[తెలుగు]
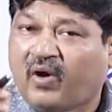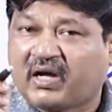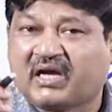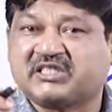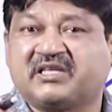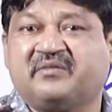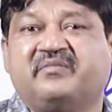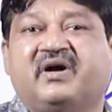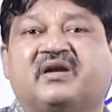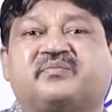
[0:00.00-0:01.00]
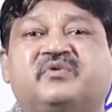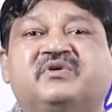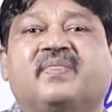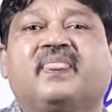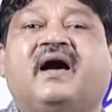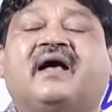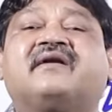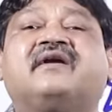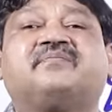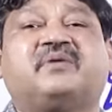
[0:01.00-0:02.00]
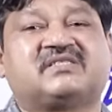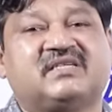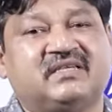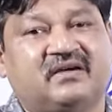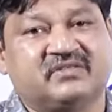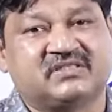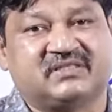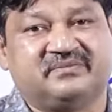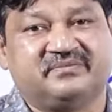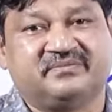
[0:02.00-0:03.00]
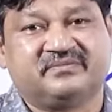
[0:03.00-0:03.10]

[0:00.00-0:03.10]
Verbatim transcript: ఒక అక్షరం మార్పు హండ్రెడ్ పర్సెంట్ అవసరం